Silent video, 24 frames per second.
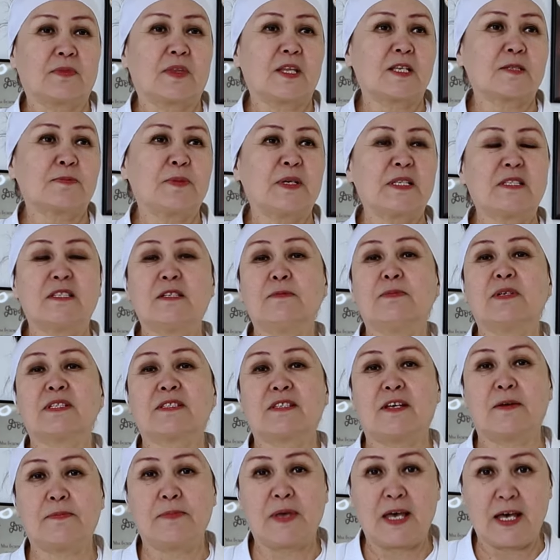Спасибо
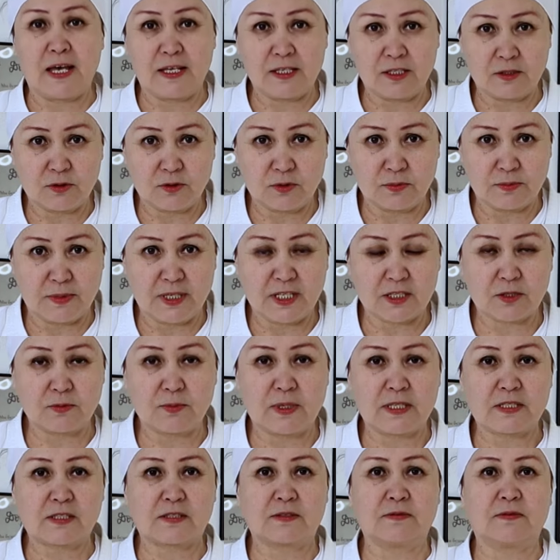Собянину, мэру
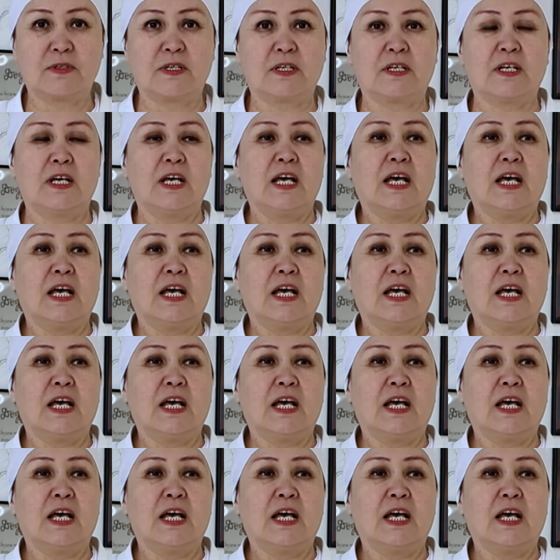Москвы.